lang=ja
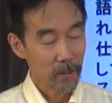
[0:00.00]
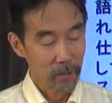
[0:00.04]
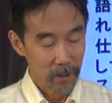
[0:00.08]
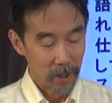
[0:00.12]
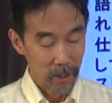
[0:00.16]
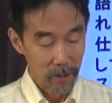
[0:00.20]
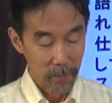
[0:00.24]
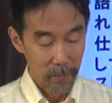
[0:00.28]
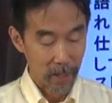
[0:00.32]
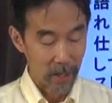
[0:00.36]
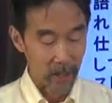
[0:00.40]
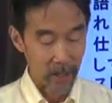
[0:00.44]
英
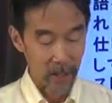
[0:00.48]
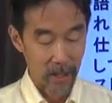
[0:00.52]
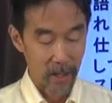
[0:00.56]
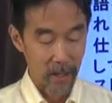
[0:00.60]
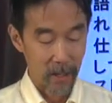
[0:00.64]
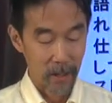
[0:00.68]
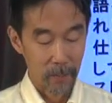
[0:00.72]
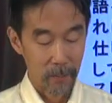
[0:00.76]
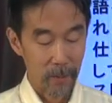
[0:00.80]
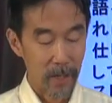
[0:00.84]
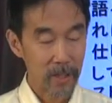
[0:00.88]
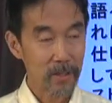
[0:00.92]
語で
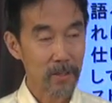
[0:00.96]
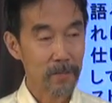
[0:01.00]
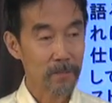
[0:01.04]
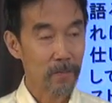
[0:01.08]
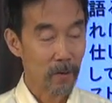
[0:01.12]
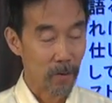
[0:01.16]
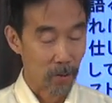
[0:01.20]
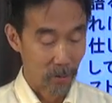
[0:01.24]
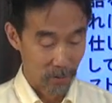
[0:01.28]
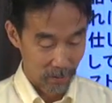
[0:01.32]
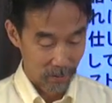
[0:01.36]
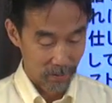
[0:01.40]
は「
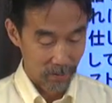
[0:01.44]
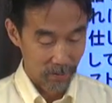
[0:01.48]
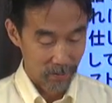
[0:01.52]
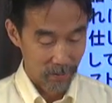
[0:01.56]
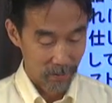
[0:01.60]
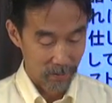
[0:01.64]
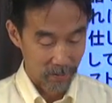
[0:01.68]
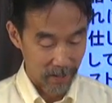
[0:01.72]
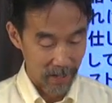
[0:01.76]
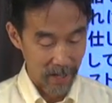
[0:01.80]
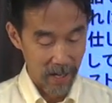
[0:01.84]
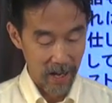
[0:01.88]

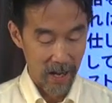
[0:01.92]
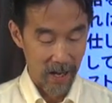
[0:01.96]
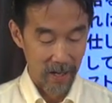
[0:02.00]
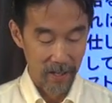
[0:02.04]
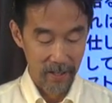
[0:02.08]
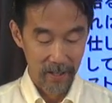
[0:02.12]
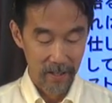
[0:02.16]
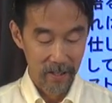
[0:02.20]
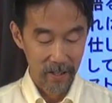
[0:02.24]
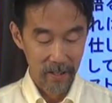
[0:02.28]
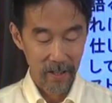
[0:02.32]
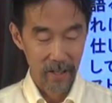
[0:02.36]
watchful」と
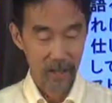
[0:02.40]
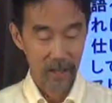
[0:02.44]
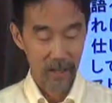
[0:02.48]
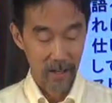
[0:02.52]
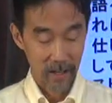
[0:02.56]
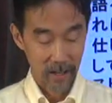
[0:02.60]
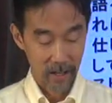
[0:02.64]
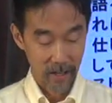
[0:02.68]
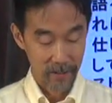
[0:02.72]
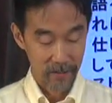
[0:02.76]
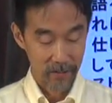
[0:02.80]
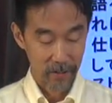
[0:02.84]
か
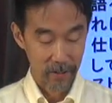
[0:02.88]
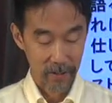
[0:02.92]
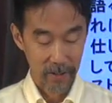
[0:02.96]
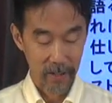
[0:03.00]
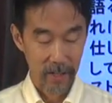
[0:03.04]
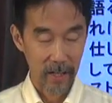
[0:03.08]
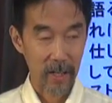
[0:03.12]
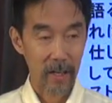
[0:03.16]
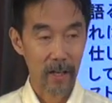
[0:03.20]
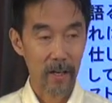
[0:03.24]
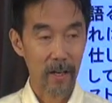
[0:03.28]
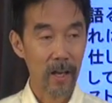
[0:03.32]
あ
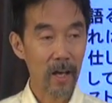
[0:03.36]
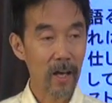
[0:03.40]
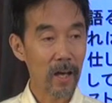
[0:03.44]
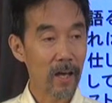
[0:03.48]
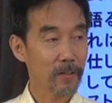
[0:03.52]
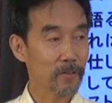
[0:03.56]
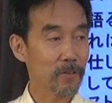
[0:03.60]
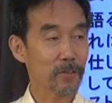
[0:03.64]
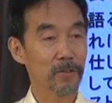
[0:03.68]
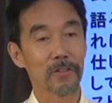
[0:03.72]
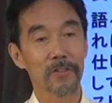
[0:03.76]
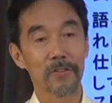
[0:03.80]
それから「
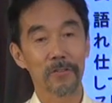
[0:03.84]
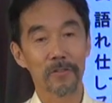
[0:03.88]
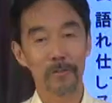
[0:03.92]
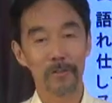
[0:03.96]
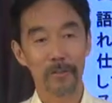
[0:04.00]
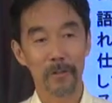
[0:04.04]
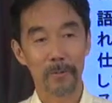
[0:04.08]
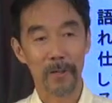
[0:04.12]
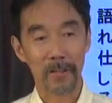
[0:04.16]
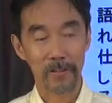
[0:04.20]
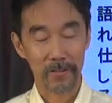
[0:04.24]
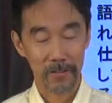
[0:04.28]
alert」って
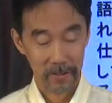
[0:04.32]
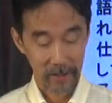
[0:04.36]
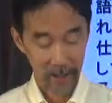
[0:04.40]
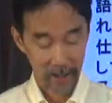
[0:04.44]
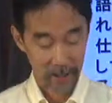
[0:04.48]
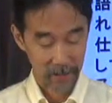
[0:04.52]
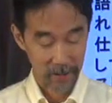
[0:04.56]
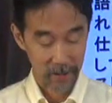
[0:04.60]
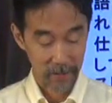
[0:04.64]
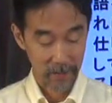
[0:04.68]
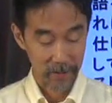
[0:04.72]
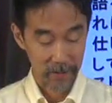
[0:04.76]
いう言葉が
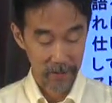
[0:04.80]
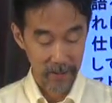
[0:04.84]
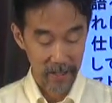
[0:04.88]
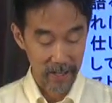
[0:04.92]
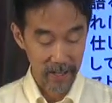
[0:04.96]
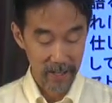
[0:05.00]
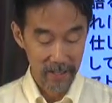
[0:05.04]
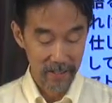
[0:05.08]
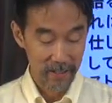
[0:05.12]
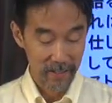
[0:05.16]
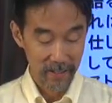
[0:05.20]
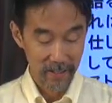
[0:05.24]
使われてま
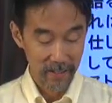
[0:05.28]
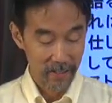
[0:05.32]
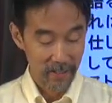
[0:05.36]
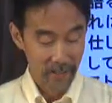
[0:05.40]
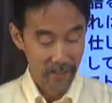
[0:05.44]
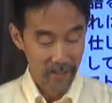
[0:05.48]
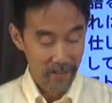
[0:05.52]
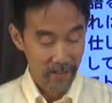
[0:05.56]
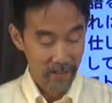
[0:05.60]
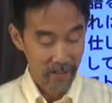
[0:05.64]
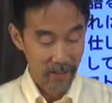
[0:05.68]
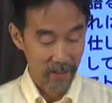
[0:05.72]
すね
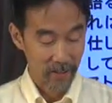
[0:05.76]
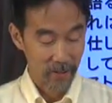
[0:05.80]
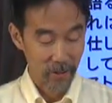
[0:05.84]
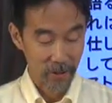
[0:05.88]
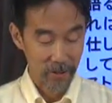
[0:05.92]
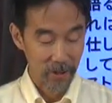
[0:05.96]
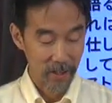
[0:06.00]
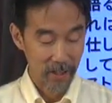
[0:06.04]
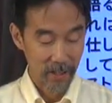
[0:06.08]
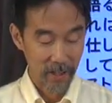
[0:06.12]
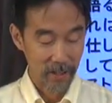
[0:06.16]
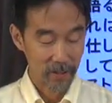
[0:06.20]

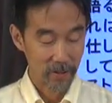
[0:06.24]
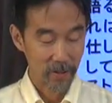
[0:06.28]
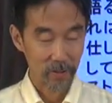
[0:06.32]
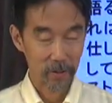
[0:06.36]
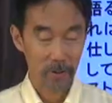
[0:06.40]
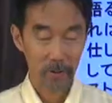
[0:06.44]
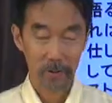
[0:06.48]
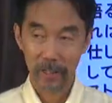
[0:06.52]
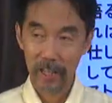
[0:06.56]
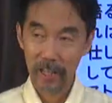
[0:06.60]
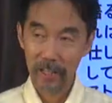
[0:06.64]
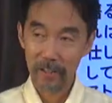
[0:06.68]
えどちらか
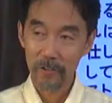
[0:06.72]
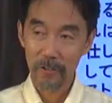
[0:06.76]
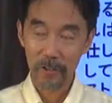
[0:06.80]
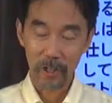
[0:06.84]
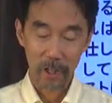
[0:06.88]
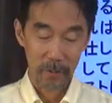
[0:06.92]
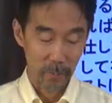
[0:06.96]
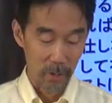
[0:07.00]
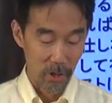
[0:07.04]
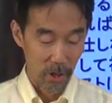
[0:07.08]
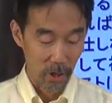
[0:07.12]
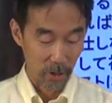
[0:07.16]
というと
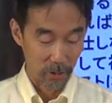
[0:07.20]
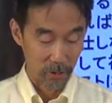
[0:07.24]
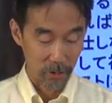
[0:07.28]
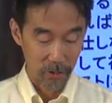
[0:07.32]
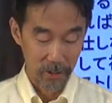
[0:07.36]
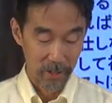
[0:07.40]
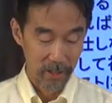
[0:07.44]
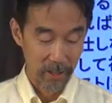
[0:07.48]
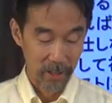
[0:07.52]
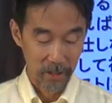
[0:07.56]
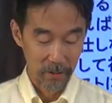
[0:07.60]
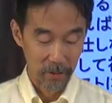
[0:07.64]
言語で
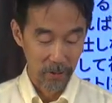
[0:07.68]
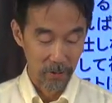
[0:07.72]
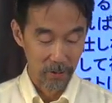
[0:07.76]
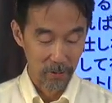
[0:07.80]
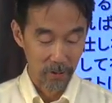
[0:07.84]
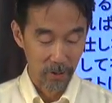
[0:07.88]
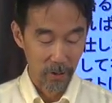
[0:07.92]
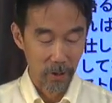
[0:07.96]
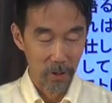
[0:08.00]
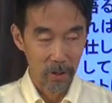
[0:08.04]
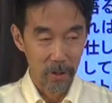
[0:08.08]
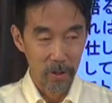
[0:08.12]
もどちらか
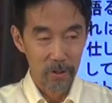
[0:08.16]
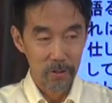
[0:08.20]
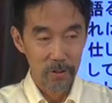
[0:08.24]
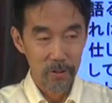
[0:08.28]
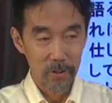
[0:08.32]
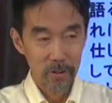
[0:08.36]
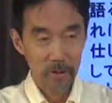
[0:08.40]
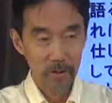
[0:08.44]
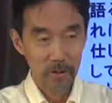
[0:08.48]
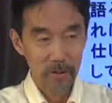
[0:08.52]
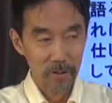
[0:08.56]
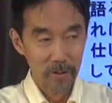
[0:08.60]
というと
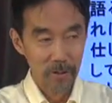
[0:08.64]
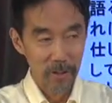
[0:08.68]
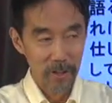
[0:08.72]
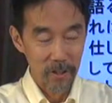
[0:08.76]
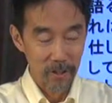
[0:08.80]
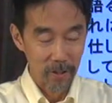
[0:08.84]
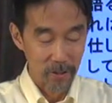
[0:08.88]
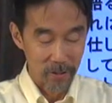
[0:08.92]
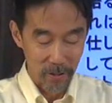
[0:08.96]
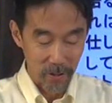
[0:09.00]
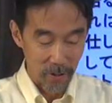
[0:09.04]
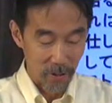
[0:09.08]

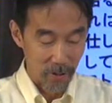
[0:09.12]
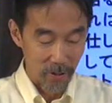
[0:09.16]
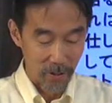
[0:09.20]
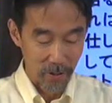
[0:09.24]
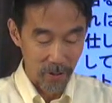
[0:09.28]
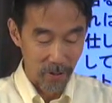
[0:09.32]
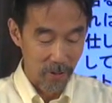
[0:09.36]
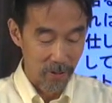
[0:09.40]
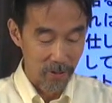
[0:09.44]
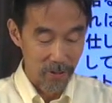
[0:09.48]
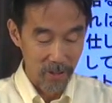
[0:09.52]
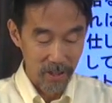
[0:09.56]
周囲の
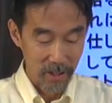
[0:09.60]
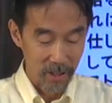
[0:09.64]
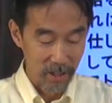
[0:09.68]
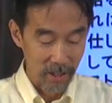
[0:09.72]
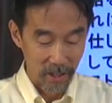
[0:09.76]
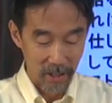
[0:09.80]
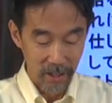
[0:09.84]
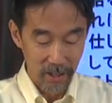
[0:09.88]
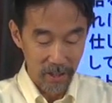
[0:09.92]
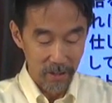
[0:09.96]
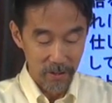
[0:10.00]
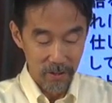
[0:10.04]
状況
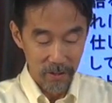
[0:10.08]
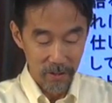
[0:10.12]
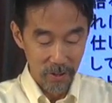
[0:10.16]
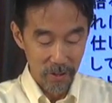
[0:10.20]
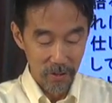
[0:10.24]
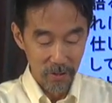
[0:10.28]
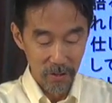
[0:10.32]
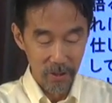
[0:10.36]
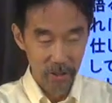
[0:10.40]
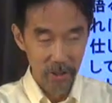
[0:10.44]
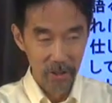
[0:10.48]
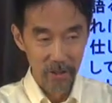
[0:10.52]
に
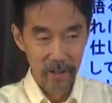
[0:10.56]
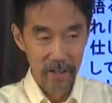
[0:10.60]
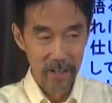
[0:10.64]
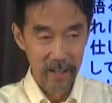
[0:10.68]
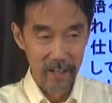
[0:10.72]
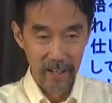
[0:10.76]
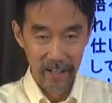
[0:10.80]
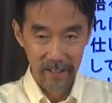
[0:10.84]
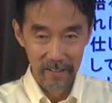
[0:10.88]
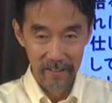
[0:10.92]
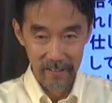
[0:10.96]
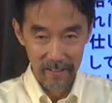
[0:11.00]
注意
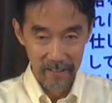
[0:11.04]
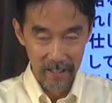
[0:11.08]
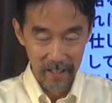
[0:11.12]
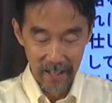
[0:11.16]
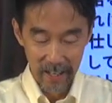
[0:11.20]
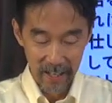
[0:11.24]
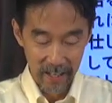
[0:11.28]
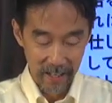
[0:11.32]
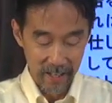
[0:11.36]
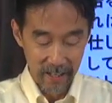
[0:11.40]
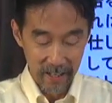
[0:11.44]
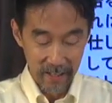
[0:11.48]
を払っ
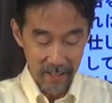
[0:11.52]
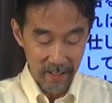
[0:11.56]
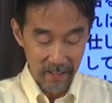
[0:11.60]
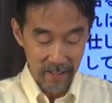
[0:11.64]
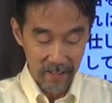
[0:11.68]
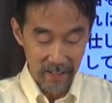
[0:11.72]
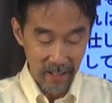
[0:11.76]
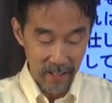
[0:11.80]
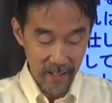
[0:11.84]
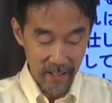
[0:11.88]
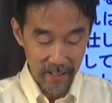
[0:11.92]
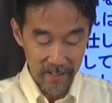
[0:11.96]
て
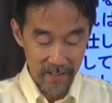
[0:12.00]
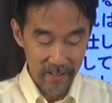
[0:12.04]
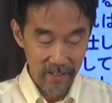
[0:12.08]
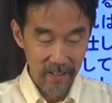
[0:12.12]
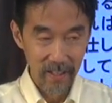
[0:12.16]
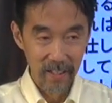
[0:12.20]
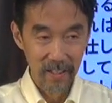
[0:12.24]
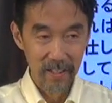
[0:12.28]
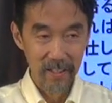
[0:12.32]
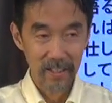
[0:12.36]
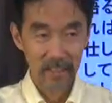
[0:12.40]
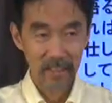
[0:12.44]
冷
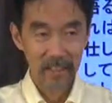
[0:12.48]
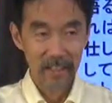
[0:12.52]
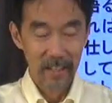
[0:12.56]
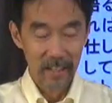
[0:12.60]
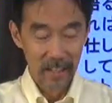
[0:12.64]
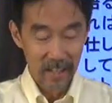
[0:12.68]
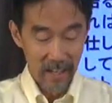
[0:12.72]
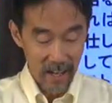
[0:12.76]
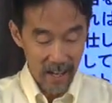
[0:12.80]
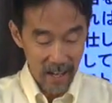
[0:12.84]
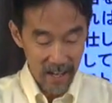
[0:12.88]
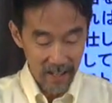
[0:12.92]
静
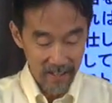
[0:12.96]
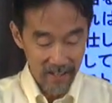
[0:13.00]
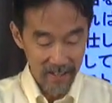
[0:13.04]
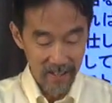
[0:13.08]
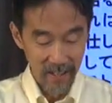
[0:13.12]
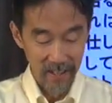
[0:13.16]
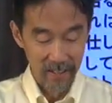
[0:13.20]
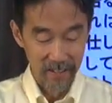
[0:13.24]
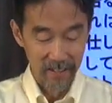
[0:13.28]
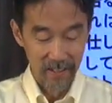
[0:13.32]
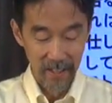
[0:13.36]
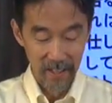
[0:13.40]
に
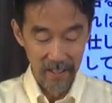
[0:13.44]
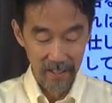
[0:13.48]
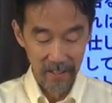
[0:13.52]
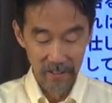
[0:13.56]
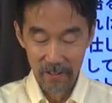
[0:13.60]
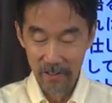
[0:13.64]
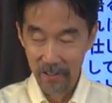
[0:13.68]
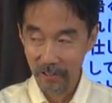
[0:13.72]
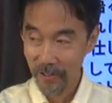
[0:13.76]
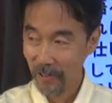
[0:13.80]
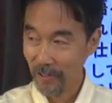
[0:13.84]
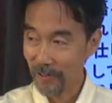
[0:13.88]
判断
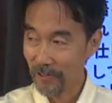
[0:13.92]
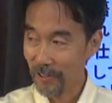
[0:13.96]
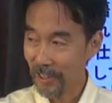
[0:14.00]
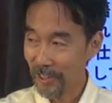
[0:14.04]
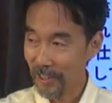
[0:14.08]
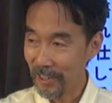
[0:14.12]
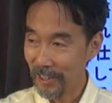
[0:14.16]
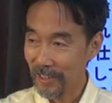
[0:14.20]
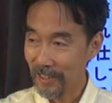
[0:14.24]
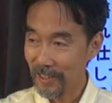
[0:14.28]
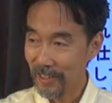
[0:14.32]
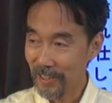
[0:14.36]
できるよ
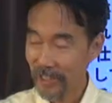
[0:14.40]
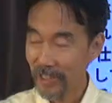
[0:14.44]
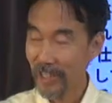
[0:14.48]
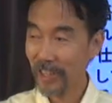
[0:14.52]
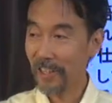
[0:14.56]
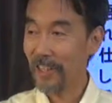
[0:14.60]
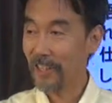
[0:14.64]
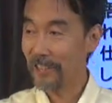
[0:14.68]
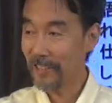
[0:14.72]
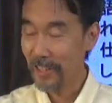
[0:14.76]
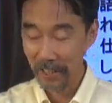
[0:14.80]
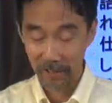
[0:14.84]
うに
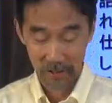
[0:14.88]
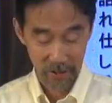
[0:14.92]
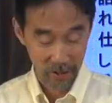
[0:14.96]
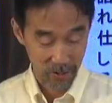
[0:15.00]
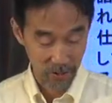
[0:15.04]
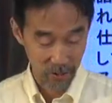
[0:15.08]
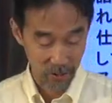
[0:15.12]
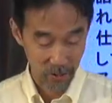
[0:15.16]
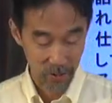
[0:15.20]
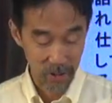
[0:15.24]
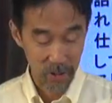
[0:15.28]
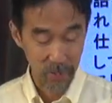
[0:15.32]
していなさ
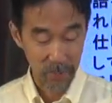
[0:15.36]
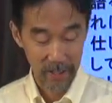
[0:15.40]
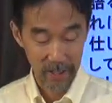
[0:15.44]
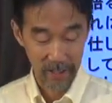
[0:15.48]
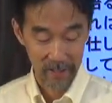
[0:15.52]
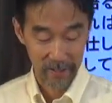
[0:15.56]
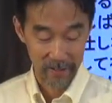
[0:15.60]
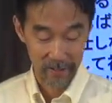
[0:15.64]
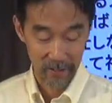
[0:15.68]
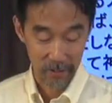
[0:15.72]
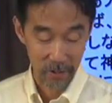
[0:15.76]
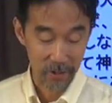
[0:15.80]
いという意
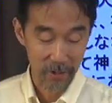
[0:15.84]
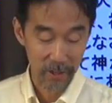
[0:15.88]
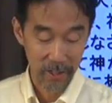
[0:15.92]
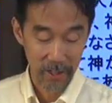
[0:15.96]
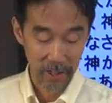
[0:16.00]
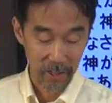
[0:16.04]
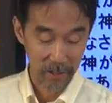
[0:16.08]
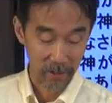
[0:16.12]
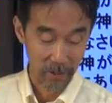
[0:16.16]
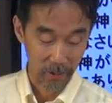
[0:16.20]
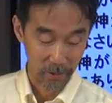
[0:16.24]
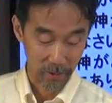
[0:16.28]
味なんですど
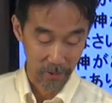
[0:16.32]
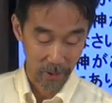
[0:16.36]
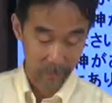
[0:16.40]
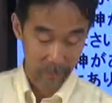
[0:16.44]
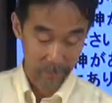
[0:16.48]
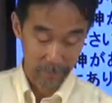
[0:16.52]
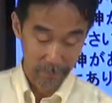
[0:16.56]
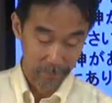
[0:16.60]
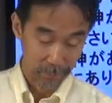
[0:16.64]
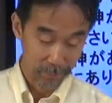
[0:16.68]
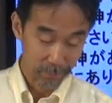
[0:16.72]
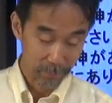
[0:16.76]
ちらかという
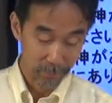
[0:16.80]
と。